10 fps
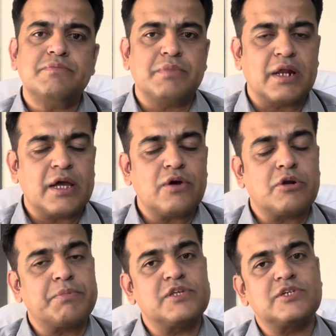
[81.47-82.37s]
बनाए और
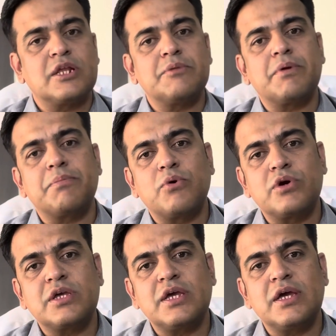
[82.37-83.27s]
अपने चैनल पर
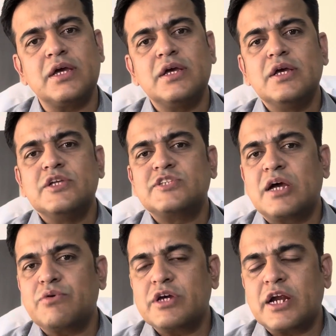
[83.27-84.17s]
अपलोड किए हैं चाहे
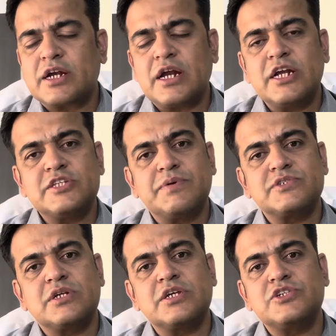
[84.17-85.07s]
वो इरेक्टर
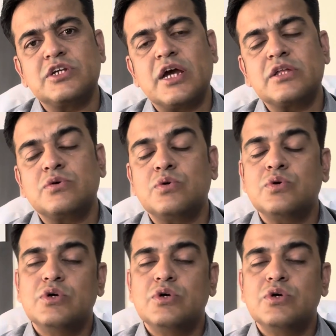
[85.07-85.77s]
डिसफंक्शन की शिकायत हो